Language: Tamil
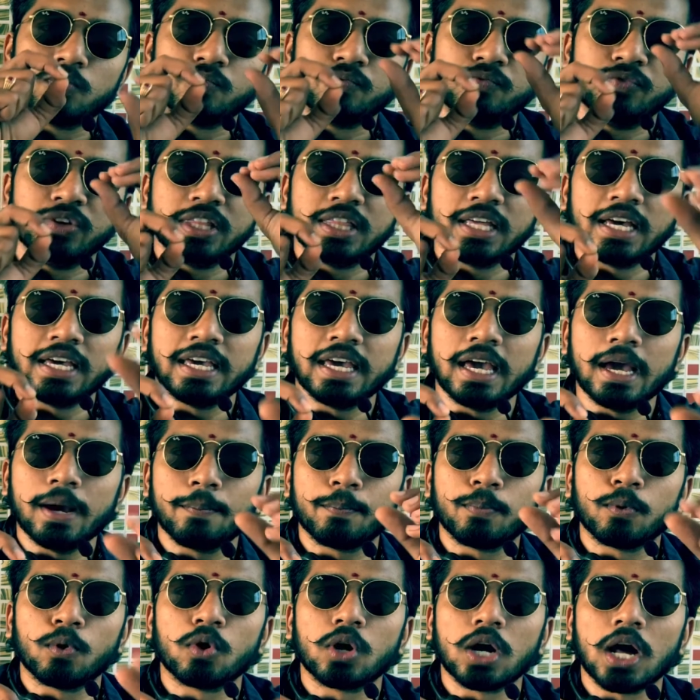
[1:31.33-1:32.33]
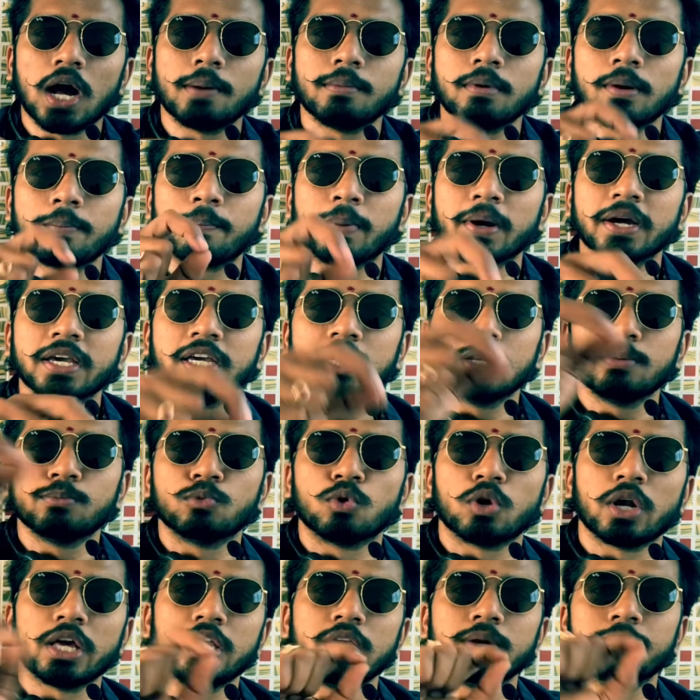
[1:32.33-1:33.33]
விதையே போடாம பயிர்
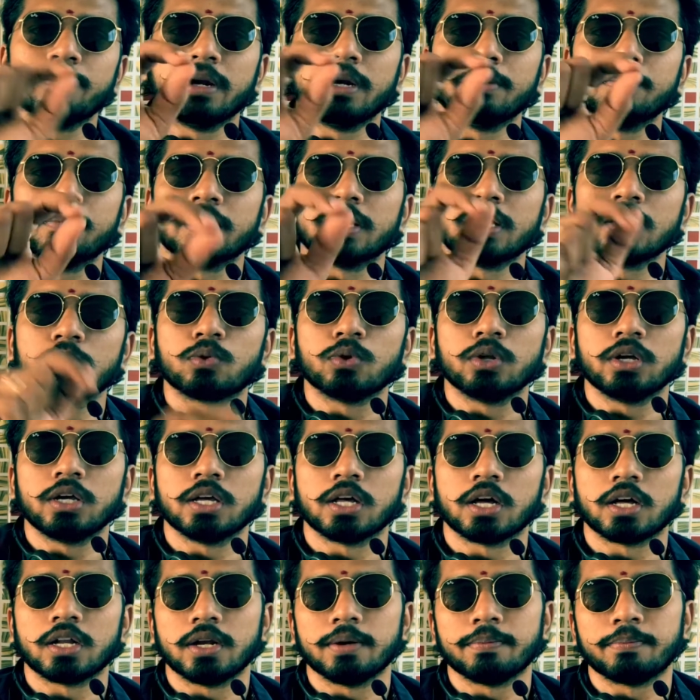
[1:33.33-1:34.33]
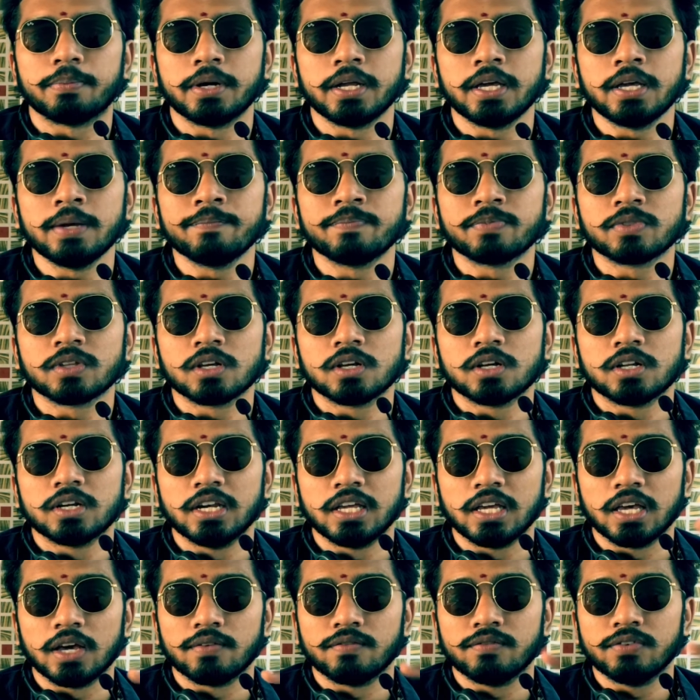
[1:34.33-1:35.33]
முளையும் என்பதை குறிக்கிறார் எப்படி
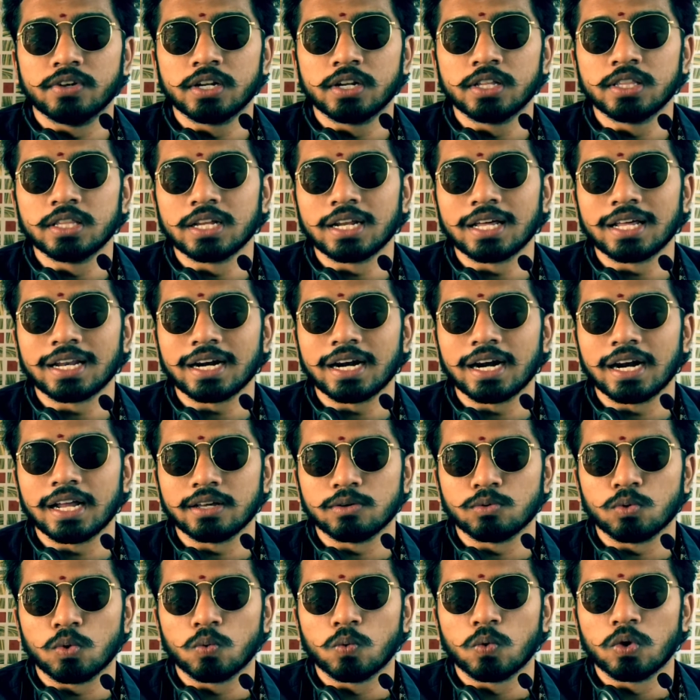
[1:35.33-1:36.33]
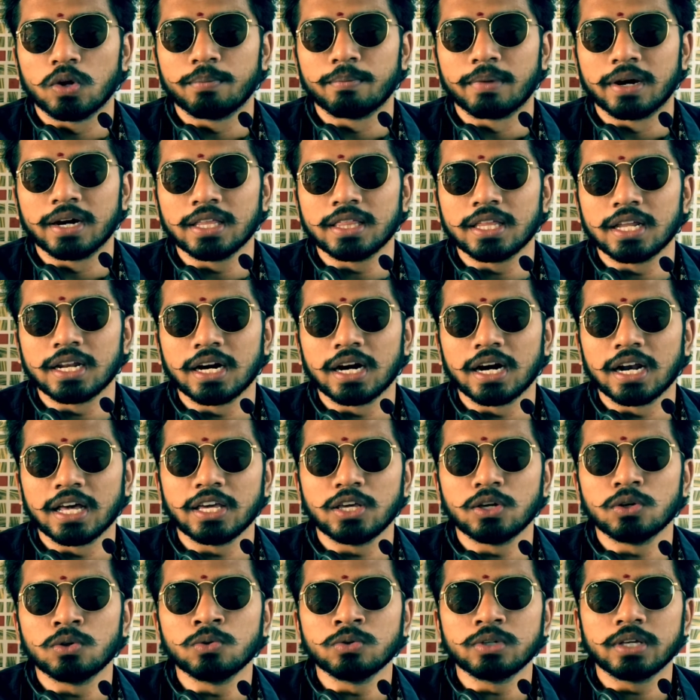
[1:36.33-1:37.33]
நீங்க விருந்தினர்களை ஒவ்வொரு
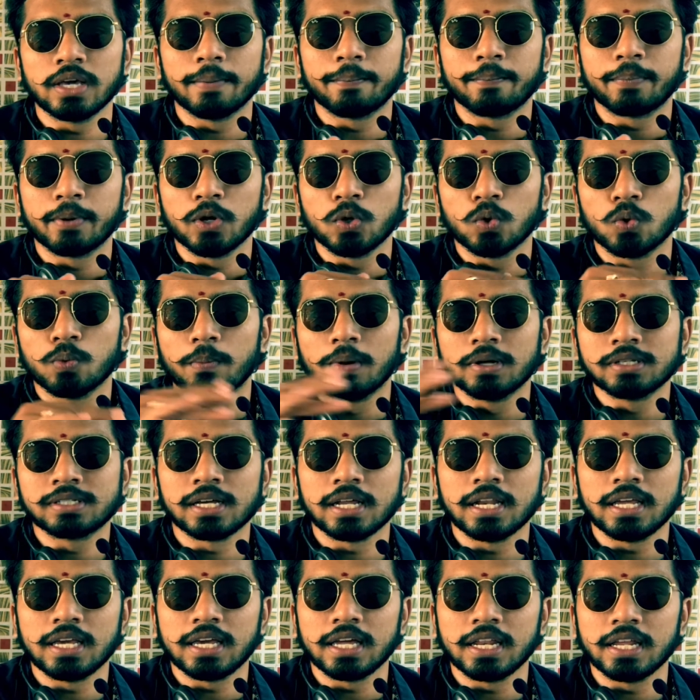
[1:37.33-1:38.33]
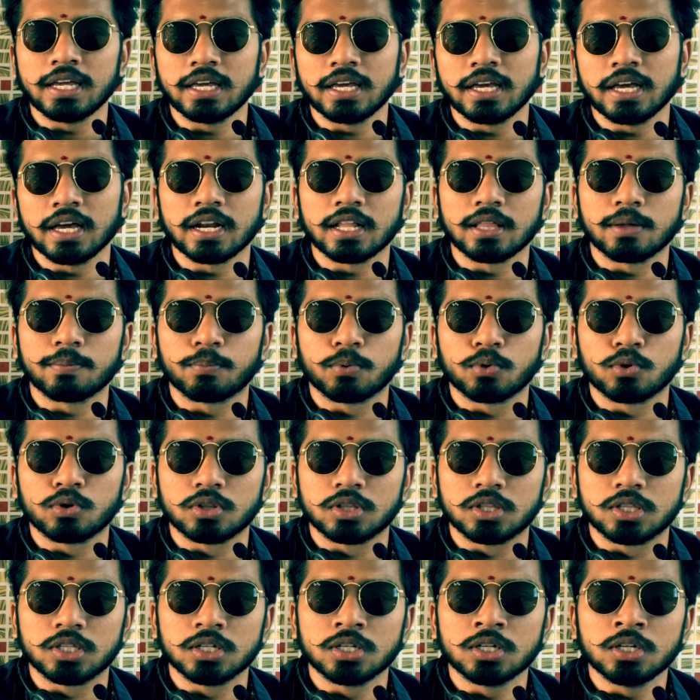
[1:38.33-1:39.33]
மனிதர்களையும் எப்படி உபசரிக்கிறீங்கிறத
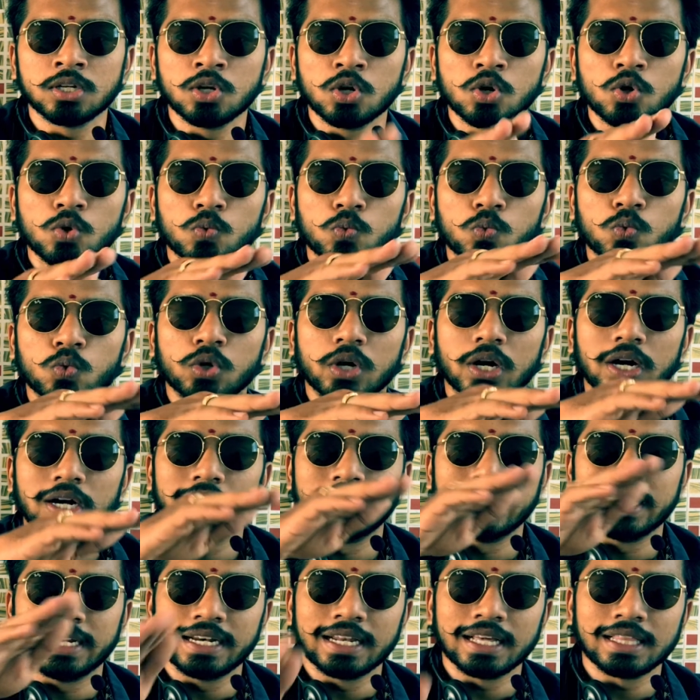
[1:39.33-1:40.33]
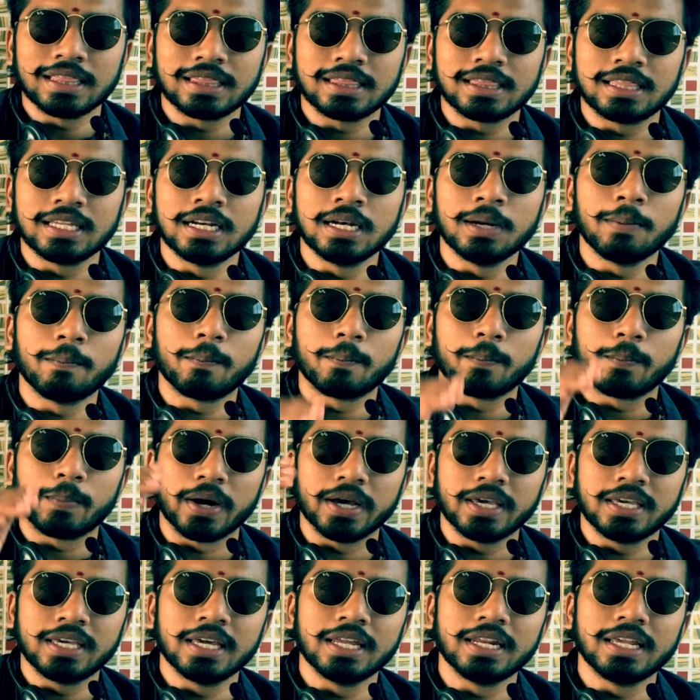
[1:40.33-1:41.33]
பொறுத்து உங்கள் நிலத்தில்
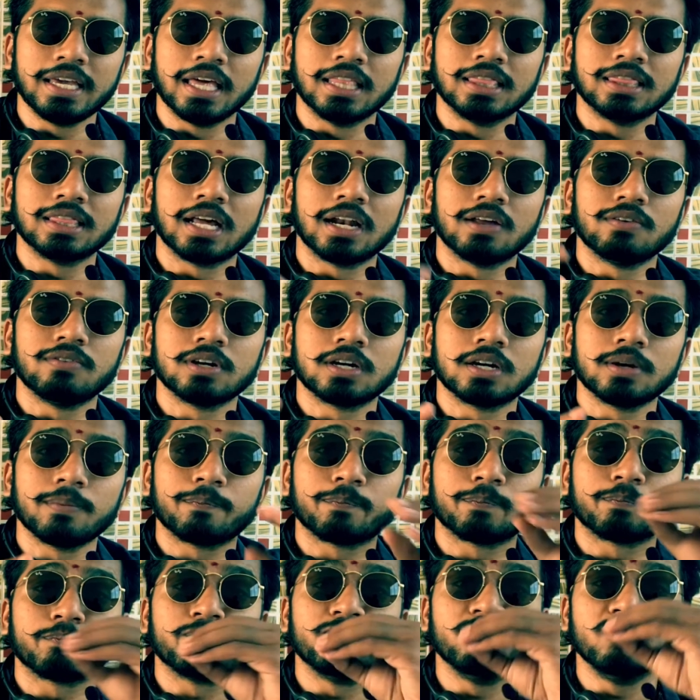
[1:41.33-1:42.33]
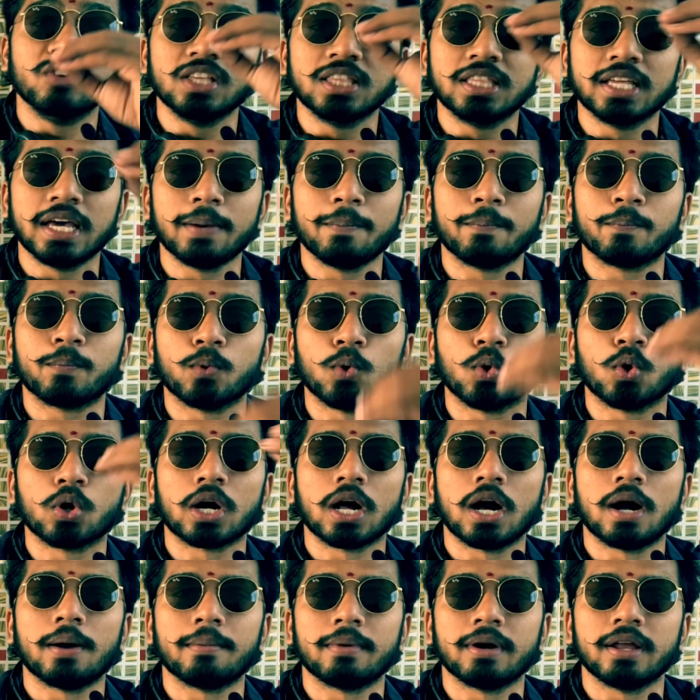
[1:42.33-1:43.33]
பயிர் எந்த அளவுக்கு விதை
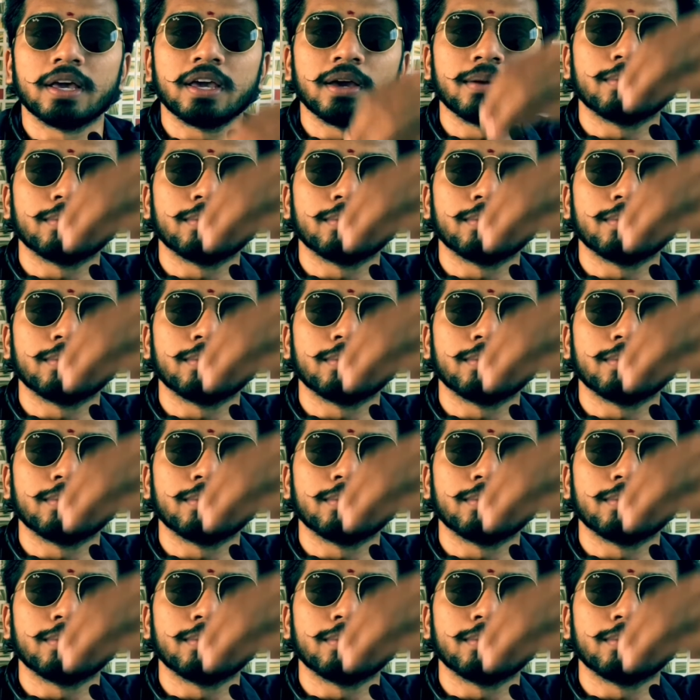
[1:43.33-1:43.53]
போடாமலேயே